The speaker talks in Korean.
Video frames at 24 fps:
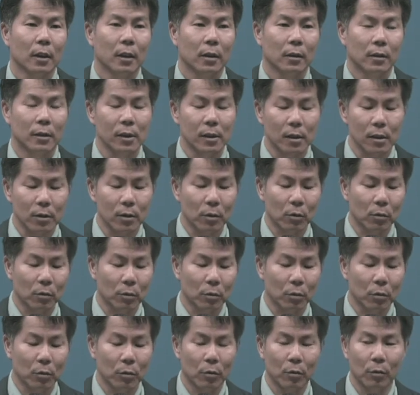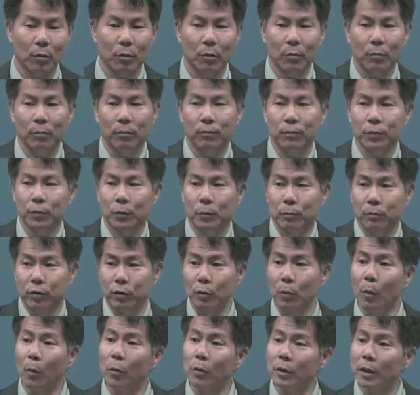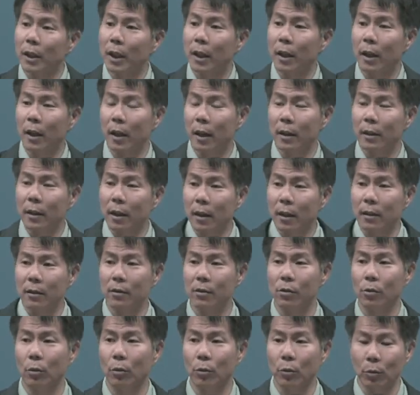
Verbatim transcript: 실질적으로 부목사에 해당하는 저